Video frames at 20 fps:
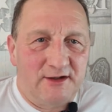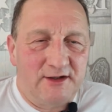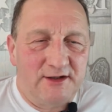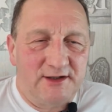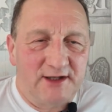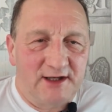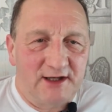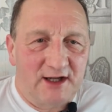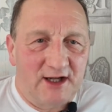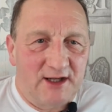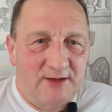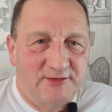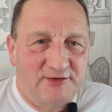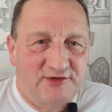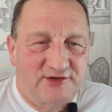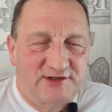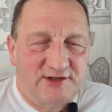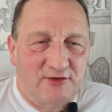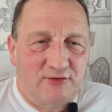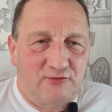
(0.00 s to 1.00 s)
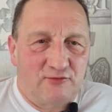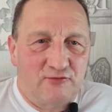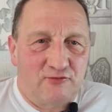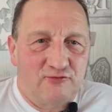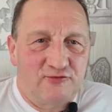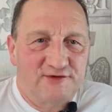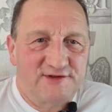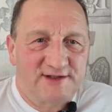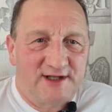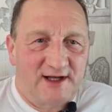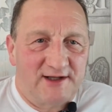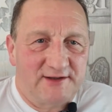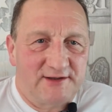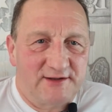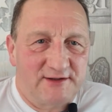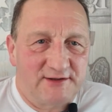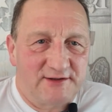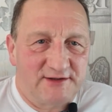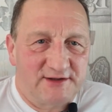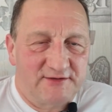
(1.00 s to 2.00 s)
I ten claim został
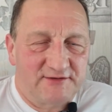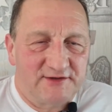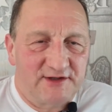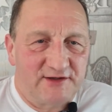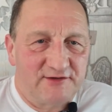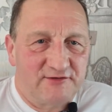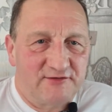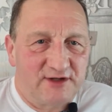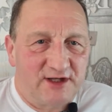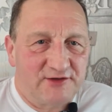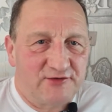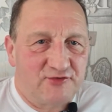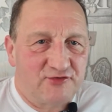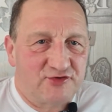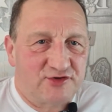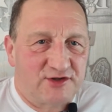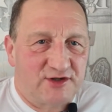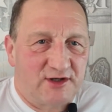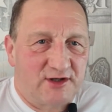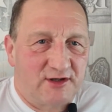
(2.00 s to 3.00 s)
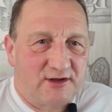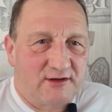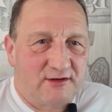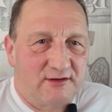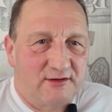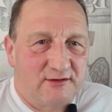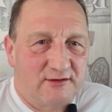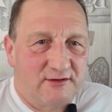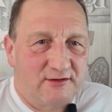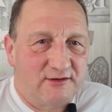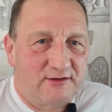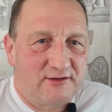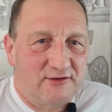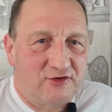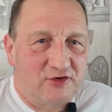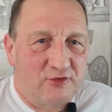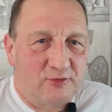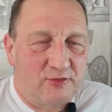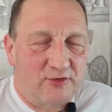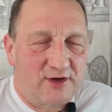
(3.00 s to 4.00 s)
uznany ze względu na to, że
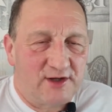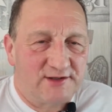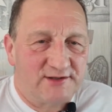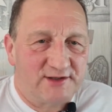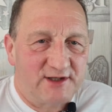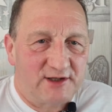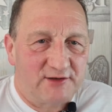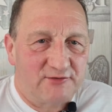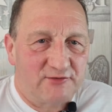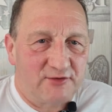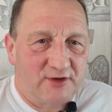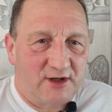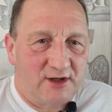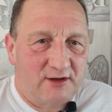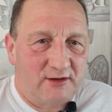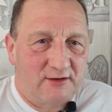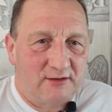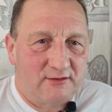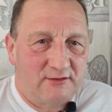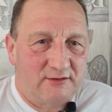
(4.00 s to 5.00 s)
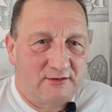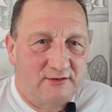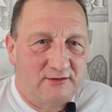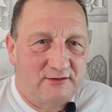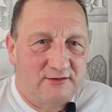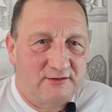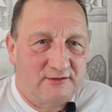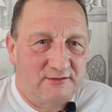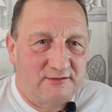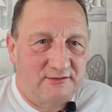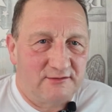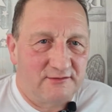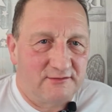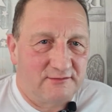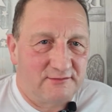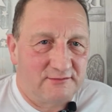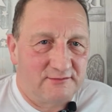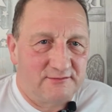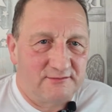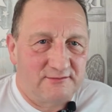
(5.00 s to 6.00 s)
e, korporacja, która e,
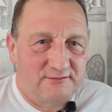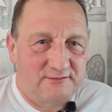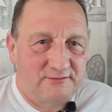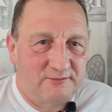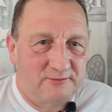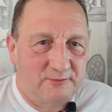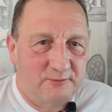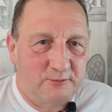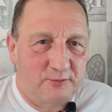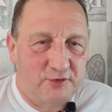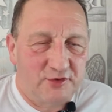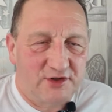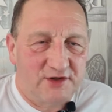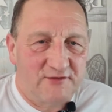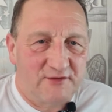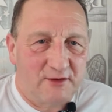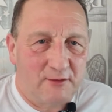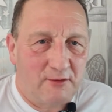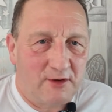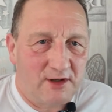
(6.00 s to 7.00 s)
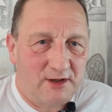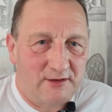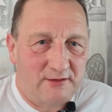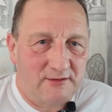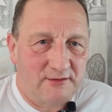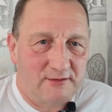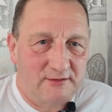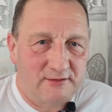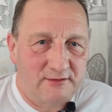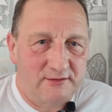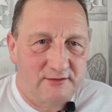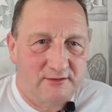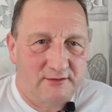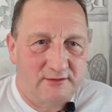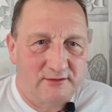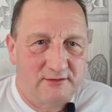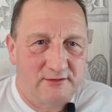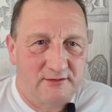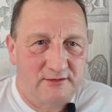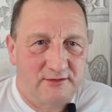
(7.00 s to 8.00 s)
podawała,
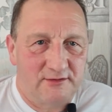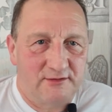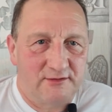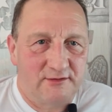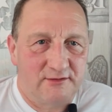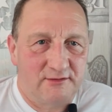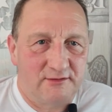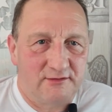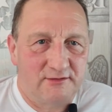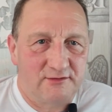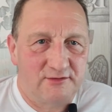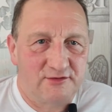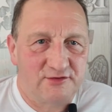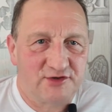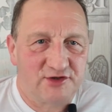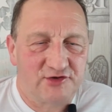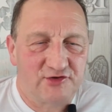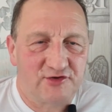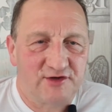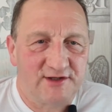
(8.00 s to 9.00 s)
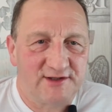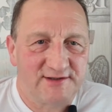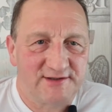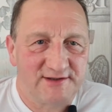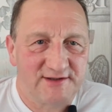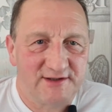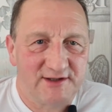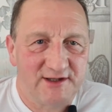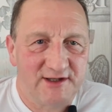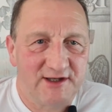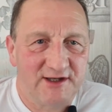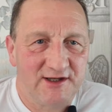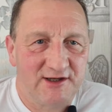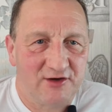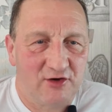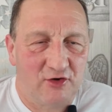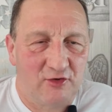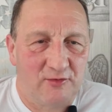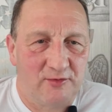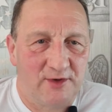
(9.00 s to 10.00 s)
że to jest
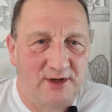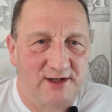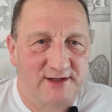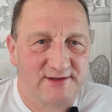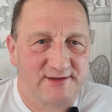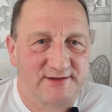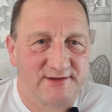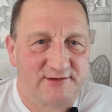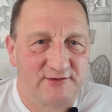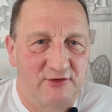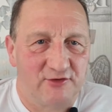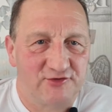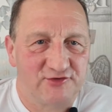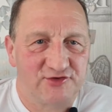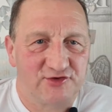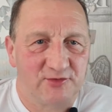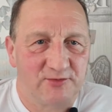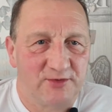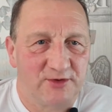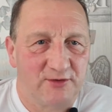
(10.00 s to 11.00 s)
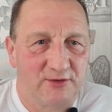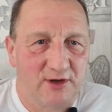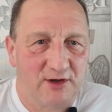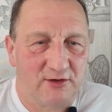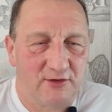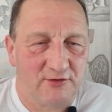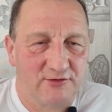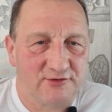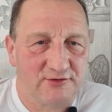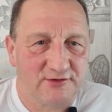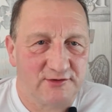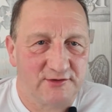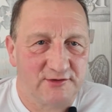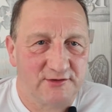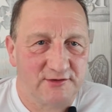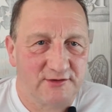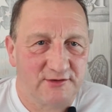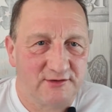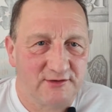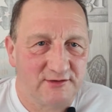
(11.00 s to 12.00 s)
ich obraz, odstąpiła od
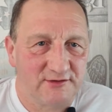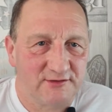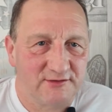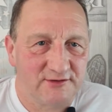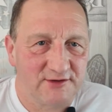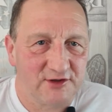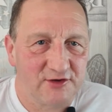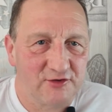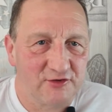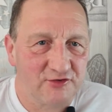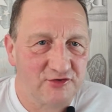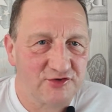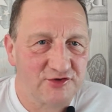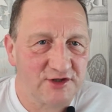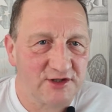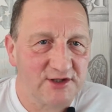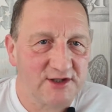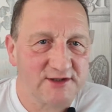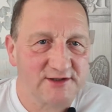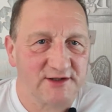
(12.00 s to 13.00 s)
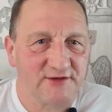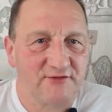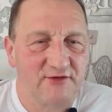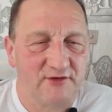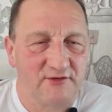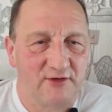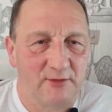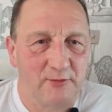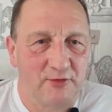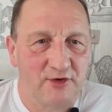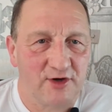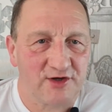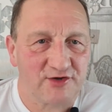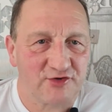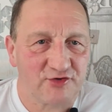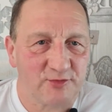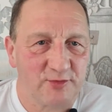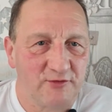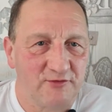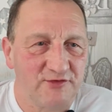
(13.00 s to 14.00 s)
tego roszczenia. Za chwilę Wam
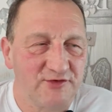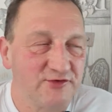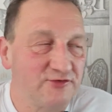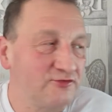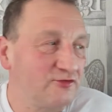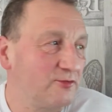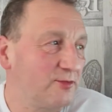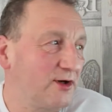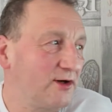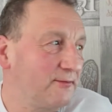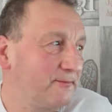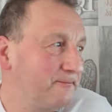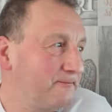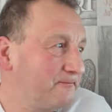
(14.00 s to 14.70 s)
pokażę odpowiedź YouTube'a.